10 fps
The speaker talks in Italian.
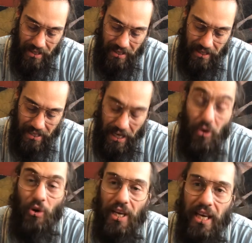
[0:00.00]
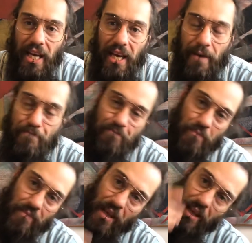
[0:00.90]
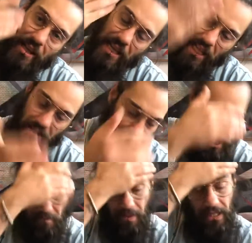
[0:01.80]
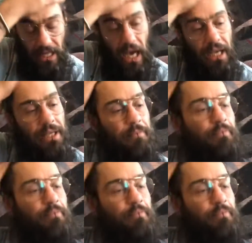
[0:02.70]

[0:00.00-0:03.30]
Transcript: sia noi che gli altri dirimpettai.